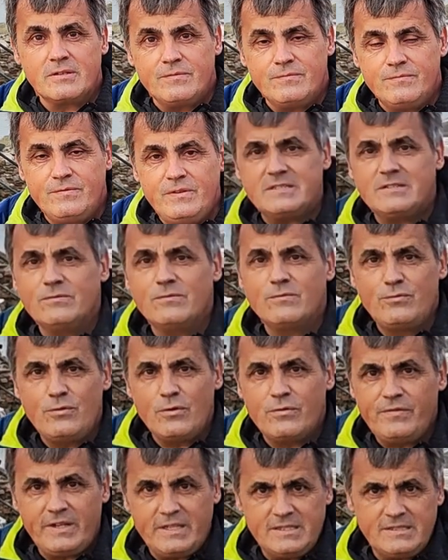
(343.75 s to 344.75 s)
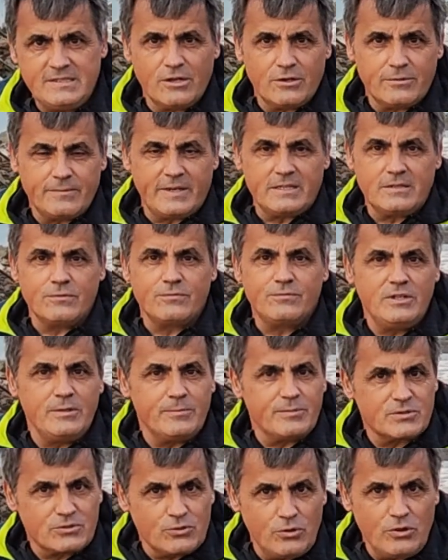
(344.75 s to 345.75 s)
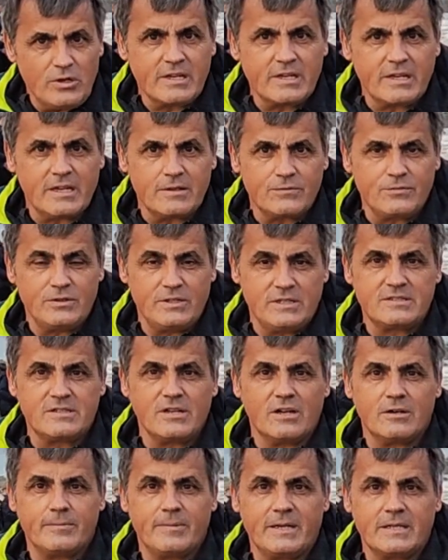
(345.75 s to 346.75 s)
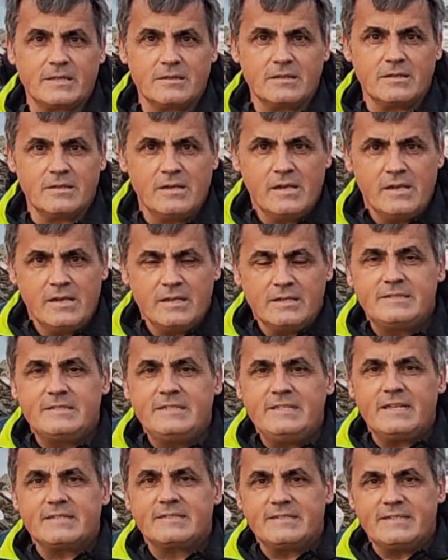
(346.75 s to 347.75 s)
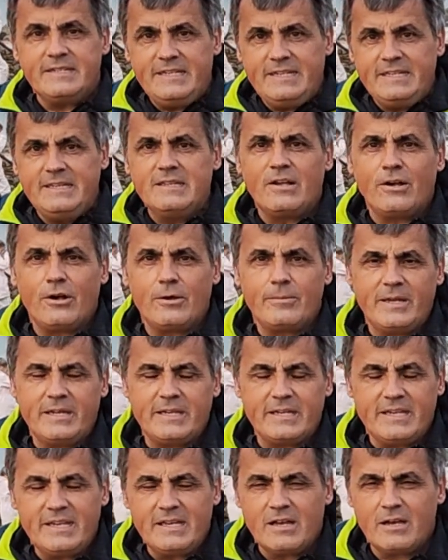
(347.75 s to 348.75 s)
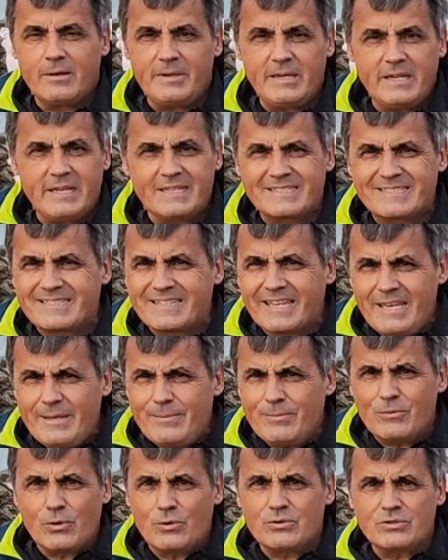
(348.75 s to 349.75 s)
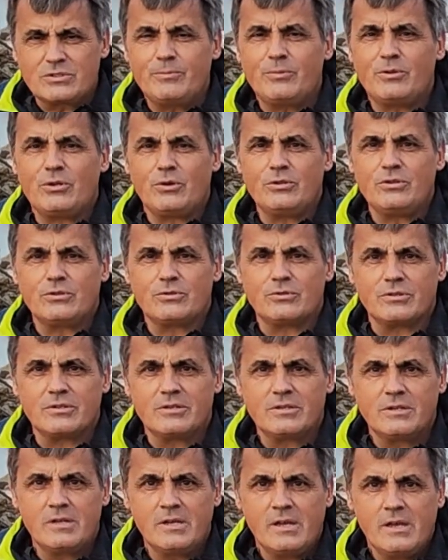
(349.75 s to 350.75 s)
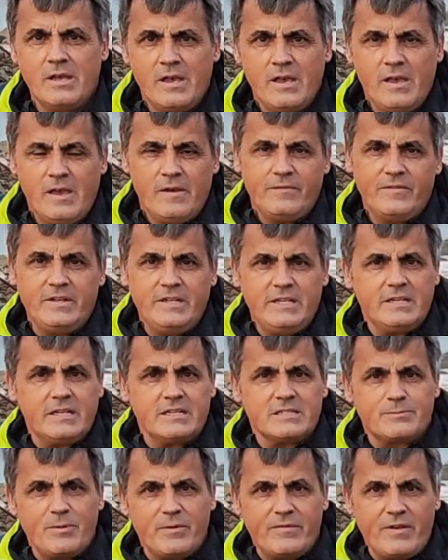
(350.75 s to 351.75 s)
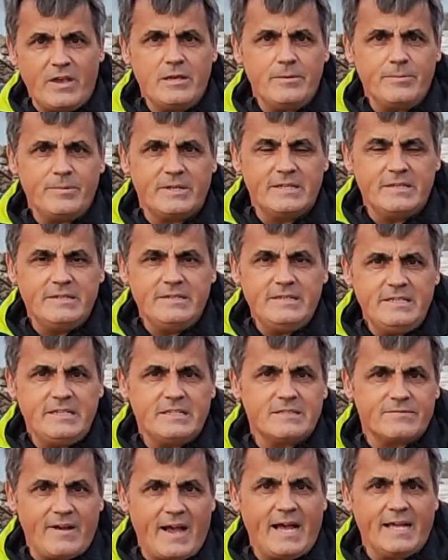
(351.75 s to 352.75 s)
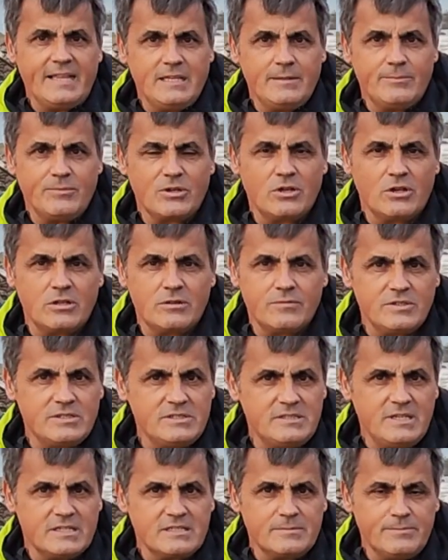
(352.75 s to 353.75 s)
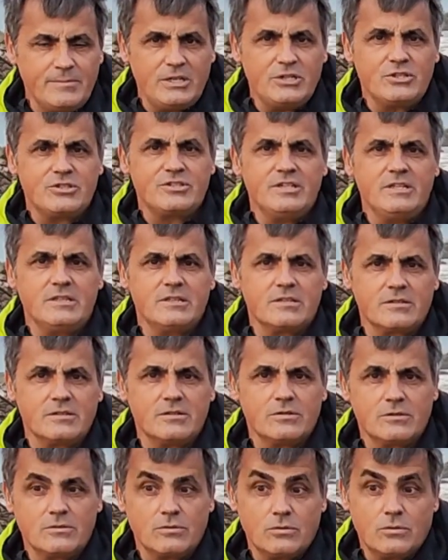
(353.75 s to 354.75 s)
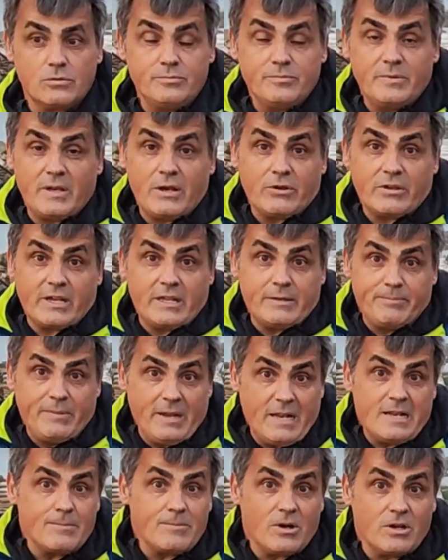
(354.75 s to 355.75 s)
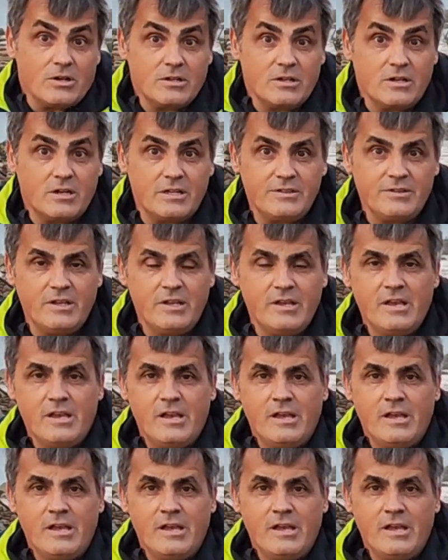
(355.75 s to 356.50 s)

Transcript: wissen, für wen sie arbeiten, für die Persönlichkeit, für die sie arbeiten. Sie als Inhaber eine, haben eine extrem große Bedeutung. Wenn ich als Bewerber nicht wahrnehmen kann, wie Sie als Mensch sind und mir auch kein Bild machen kann,